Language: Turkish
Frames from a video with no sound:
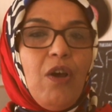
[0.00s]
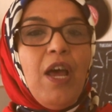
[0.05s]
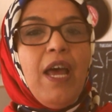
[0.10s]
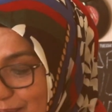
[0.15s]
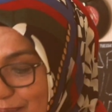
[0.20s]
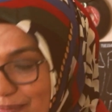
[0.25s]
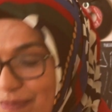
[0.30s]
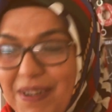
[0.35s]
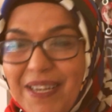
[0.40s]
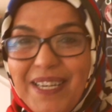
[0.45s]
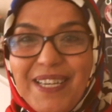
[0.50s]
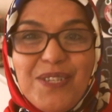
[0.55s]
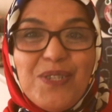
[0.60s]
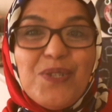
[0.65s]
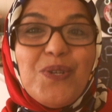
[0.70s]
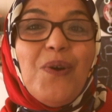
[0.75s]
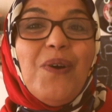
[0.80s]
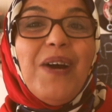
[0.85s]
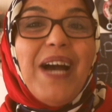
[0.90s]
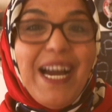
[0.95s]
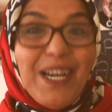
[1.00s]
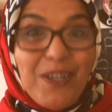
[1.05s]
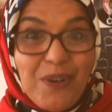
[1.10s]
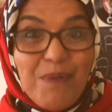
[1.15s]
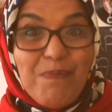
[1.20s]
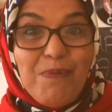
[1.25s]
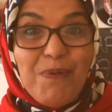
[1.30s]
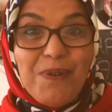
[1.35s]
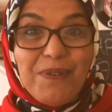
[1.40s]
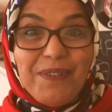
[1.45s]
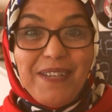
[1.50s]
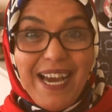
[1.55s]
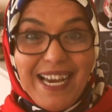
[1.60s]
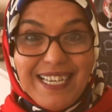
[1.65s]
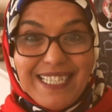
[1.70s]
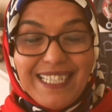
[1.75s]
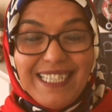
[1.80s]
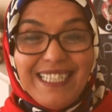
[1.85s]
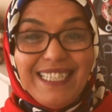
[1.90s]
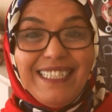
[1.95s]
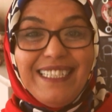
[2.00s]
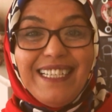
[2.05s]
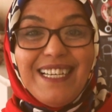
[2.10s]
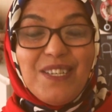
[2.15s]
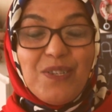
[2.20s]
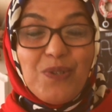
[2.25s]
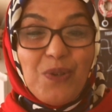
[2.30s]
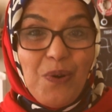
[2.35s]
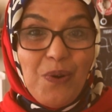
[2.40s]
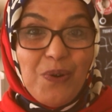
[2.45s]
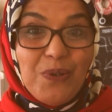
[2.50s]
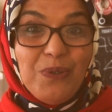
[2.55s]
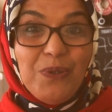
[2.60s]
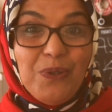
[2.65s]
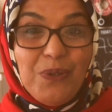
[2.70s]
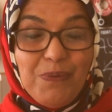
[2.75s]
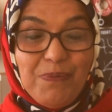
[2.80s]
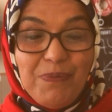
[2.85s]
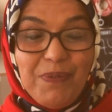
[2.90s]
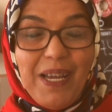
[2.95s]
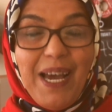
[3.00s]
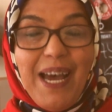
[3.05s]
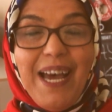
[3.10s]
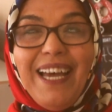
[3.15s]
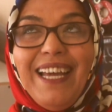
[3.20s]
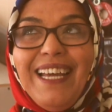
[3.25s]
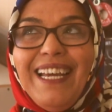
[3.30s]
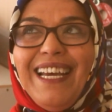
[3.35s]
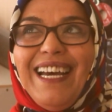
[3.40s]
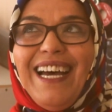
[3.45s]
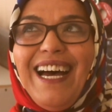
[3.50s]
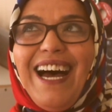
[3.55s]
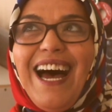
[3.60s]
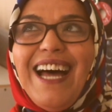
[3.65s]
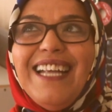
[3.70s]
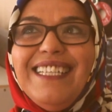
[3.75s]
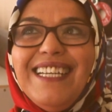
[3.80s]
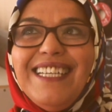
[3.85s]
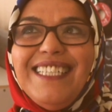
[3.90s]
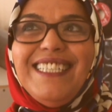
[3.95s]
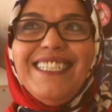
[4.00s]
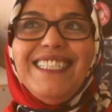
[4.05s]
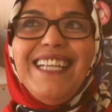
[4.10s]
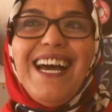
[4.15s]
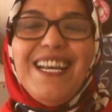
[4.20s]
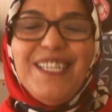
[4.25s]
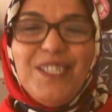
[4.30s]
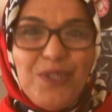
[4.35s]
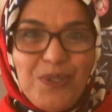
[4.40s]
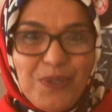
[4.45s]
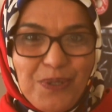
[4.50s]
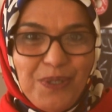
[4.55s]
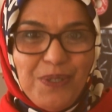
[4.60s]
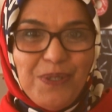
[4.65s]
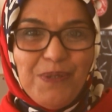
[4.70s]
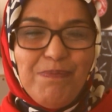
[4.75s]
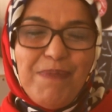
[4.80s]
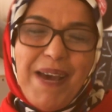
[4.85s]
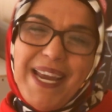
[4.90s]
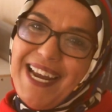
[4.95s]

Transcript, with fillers: Benim sokak röportajlarında sorduğumda anlaşılan şuydu.